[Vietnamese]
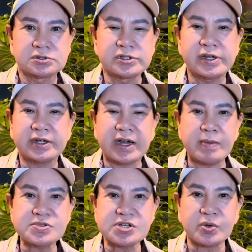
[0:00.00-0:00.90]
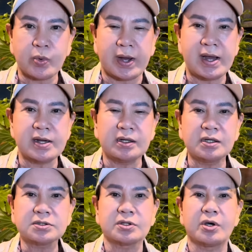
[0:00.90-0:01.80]
đi khám sức khỏe là
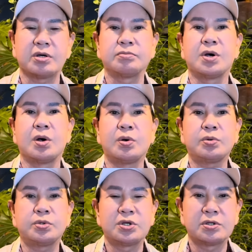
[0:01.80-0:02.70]
hết toàn bộ